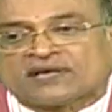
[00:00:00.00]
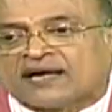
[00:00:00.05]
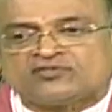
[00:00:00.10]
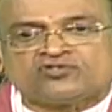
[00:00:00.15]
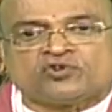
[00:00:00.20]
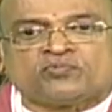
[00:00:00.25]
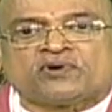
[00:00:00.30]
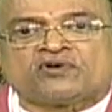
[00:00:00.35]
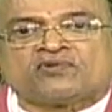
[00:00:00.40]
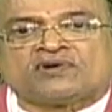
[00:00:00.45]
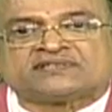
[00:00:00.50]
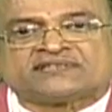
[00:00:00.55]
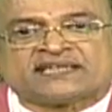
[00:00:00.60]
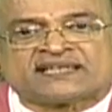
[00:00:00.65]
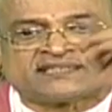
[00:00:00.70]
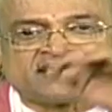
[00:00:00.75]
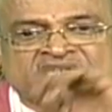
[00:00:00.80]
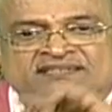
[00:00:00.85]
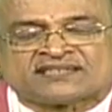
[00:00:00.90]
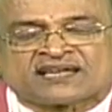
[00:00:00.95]
ఆయనతో పాటు వాళ్ళు
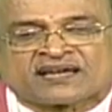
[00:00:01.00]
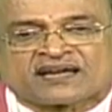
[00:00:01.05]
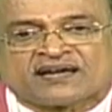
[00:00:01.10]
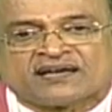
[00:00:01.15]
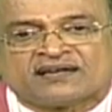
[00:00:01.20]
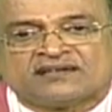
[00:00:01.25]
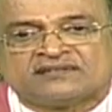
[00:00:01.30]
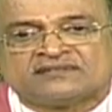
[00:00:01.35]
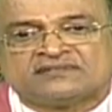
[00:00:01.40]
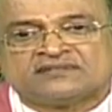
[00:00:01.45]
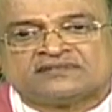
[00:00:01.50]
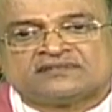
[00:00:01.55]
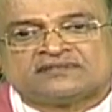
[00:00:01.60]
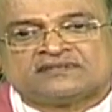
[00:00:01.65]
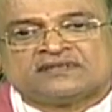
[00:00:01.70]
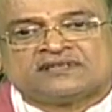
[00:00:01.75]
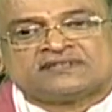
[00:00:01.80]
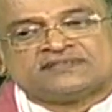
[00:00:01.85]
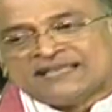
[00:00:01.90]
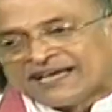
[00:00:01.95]
చేకి చేస్తారా
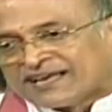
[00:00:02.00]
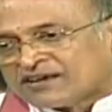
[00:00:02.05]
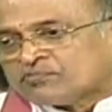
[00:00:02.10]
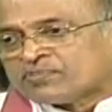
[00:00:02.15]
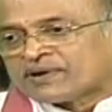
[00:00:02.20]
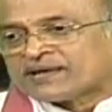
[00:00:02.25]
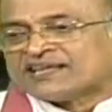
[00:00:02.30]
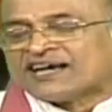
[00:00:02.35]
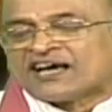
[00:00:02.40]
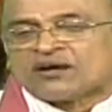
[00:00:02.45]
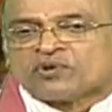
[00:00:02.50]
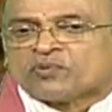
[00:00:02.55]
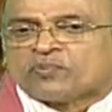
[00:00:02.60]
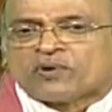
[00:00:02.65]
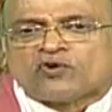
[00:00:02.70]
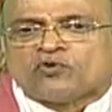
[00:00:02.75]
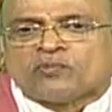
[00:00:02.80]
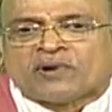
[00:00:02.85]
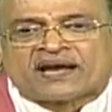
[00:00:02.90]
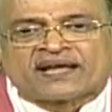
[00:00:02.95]
జ్ఞానం ప్రధానమే
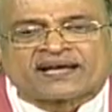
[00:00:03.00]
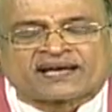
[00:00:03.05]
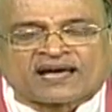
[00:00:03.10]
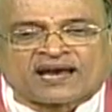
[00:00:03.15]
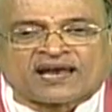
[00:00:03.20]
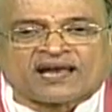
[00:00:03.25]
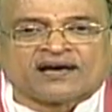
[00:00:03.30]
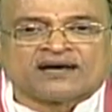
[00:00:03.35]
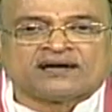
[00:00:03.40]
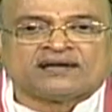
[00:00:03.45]
పనులు మానే కల